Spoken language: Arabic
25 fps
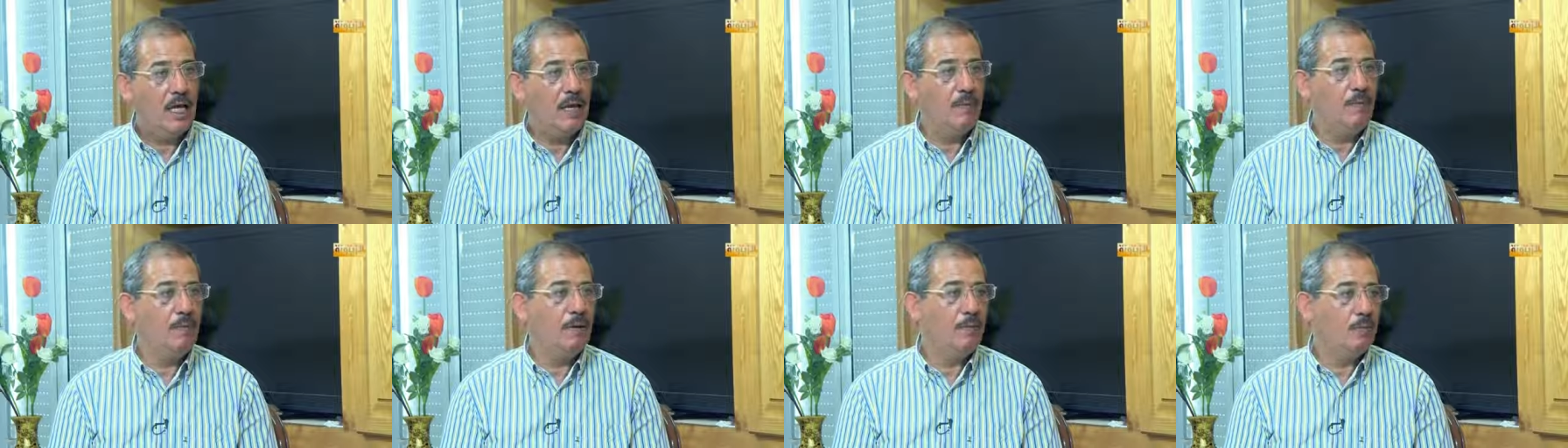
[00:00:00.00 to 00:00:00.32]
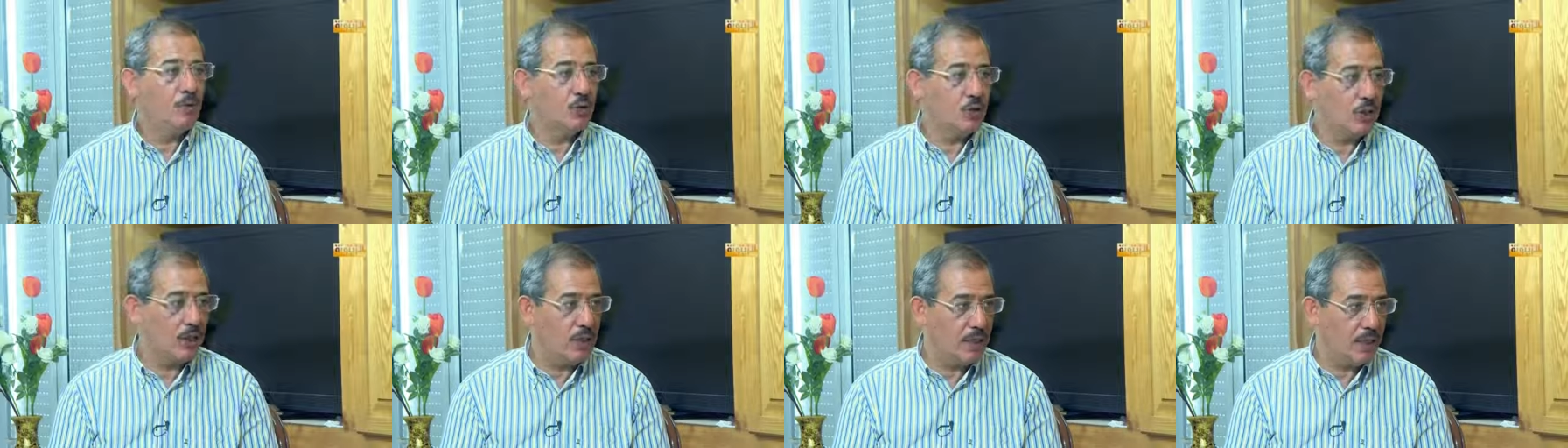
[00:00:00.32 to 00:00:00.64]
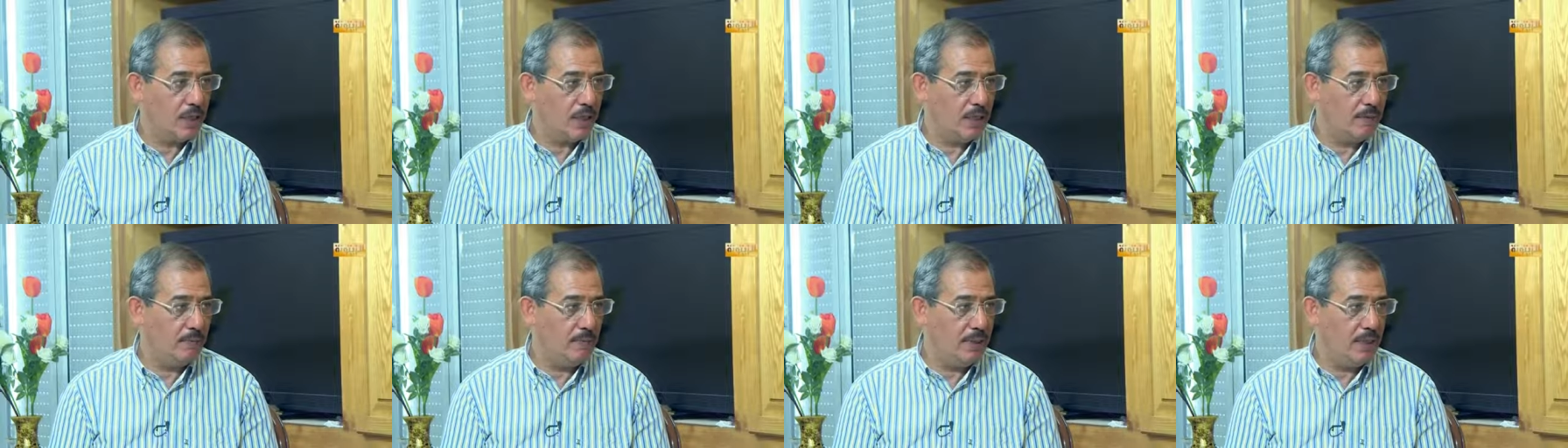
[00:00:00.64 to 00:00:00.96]
أم
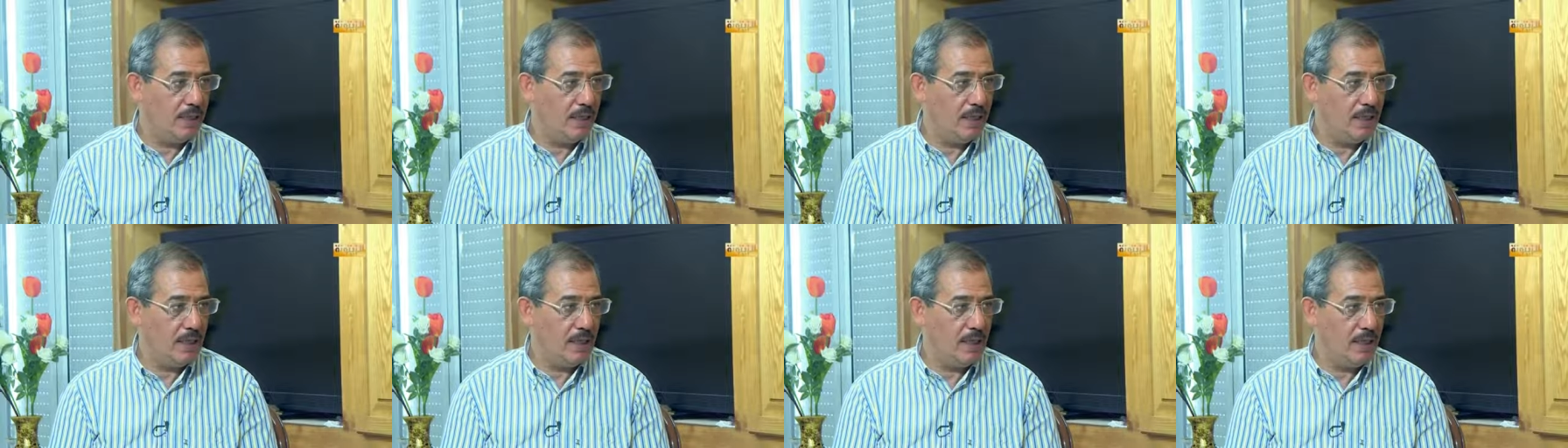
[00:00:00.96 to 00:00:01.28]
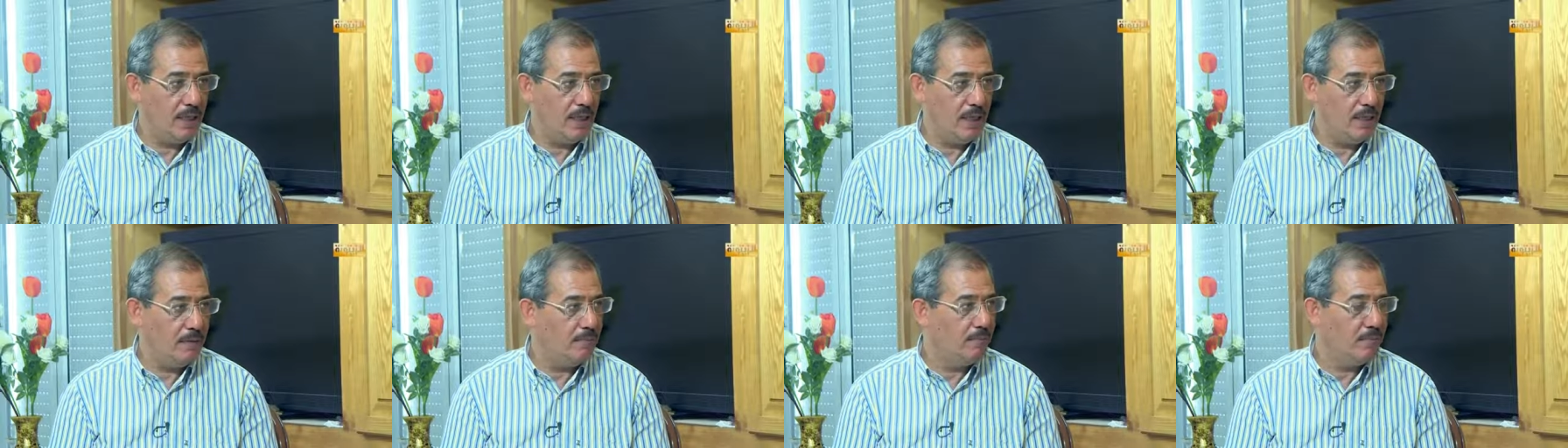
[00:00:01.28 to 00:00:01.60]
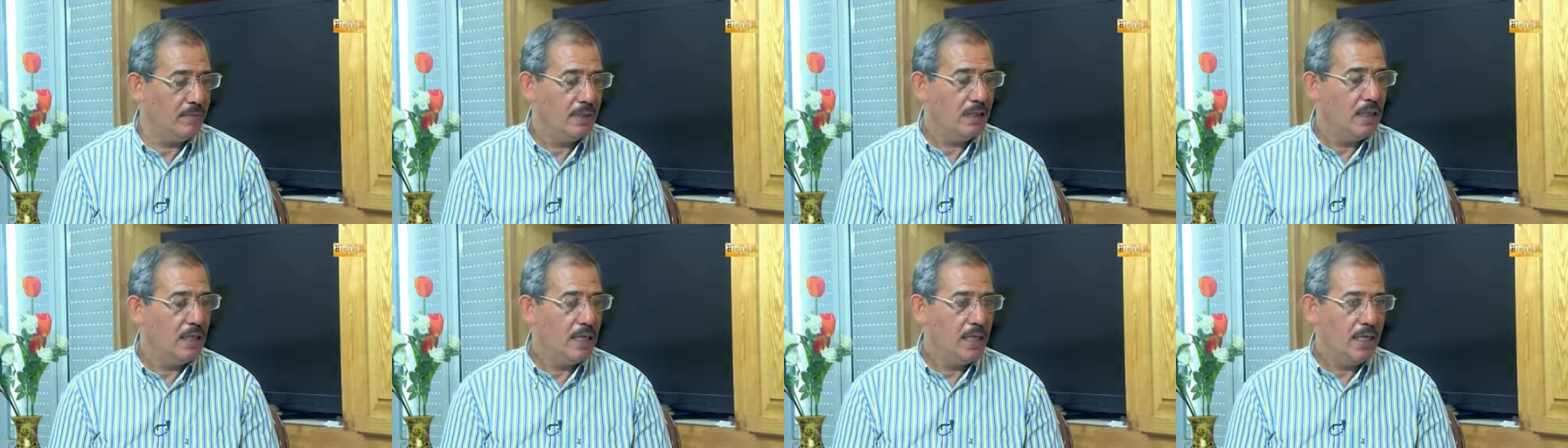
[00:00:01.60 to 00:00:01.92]
المشاركة بالله
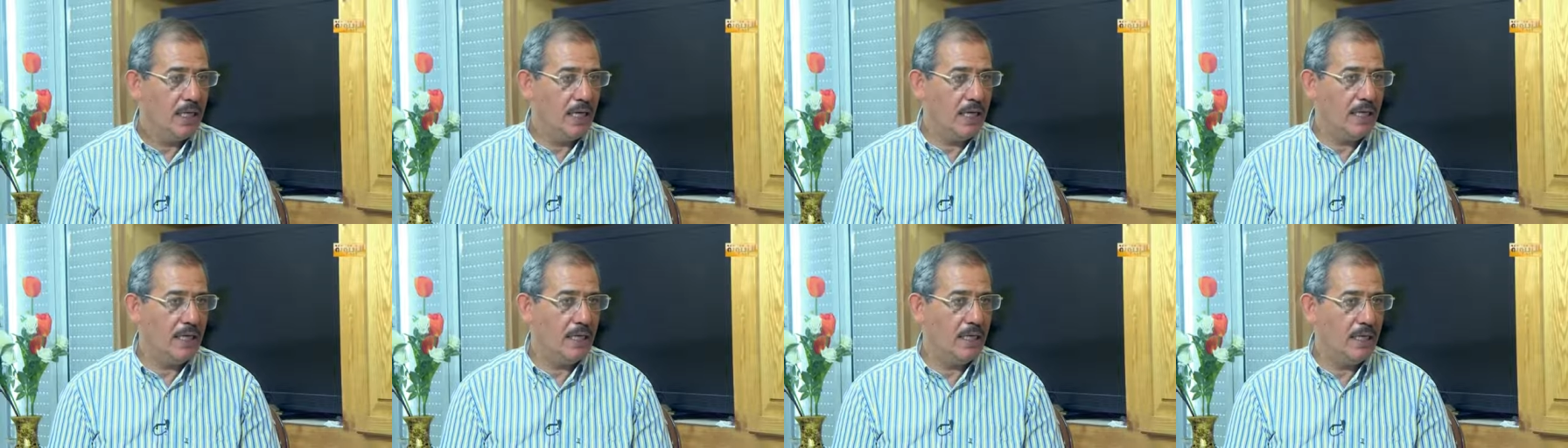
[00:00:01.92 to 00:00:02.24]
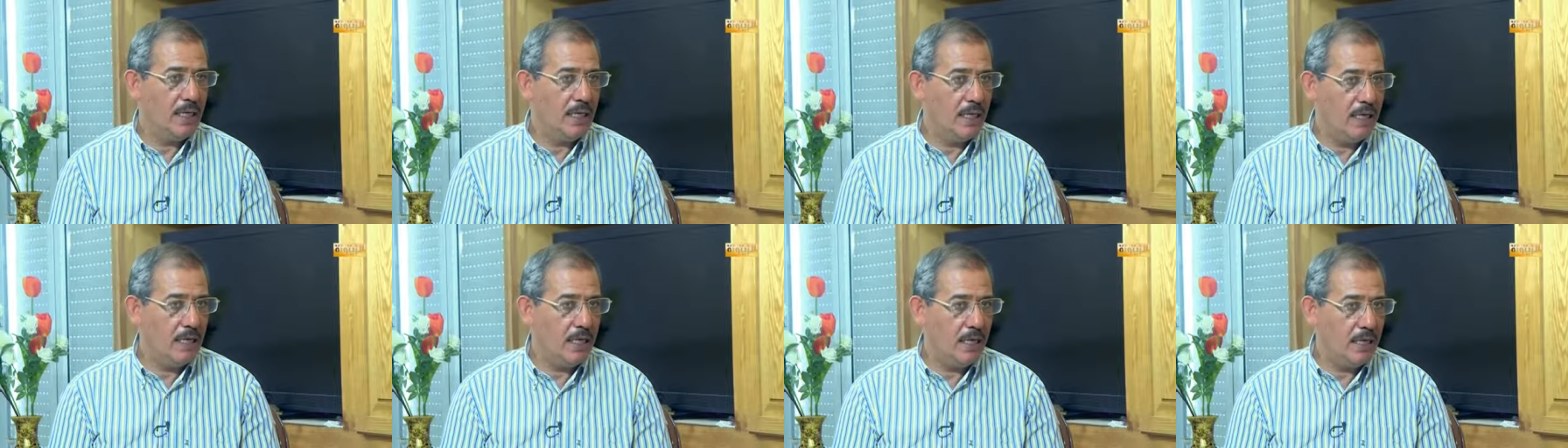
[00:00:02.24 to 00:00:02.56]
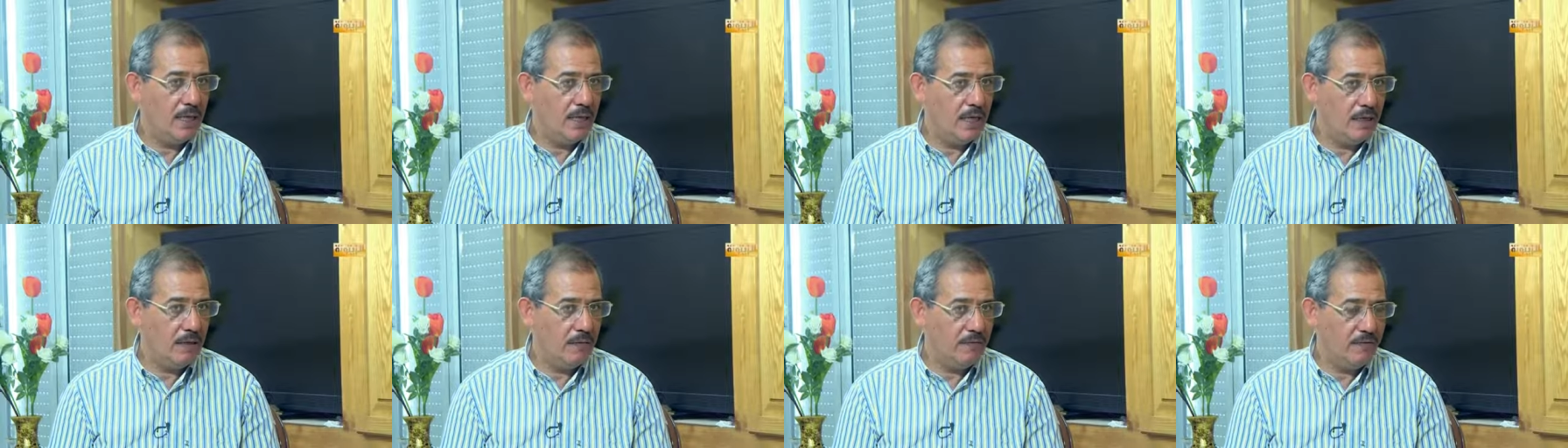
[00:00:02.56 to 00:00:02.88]
أم يعني
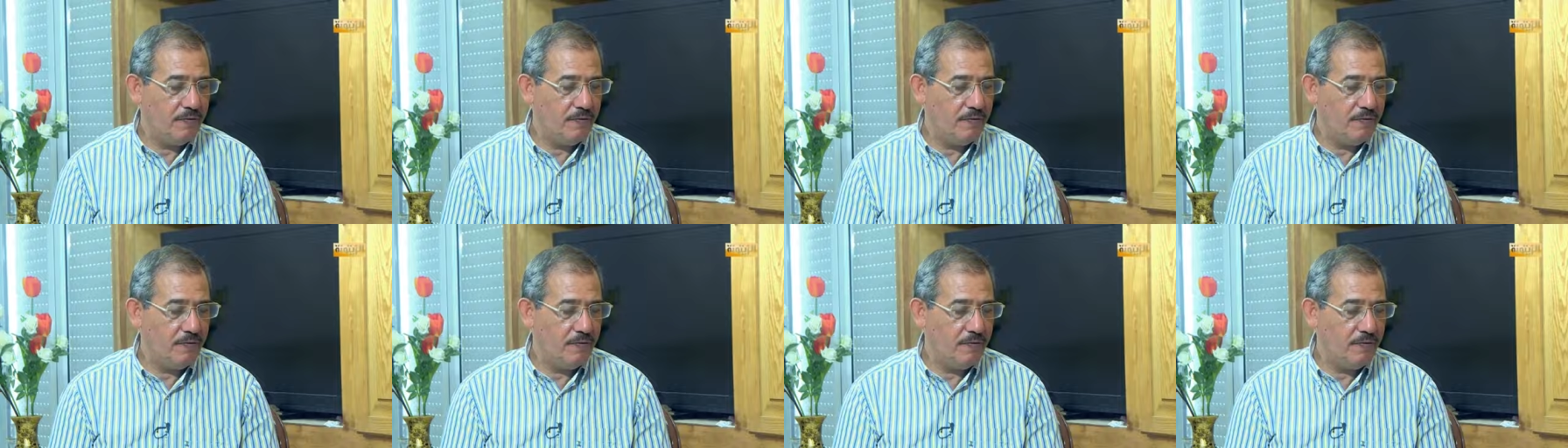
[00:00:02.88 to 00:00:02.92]
آه،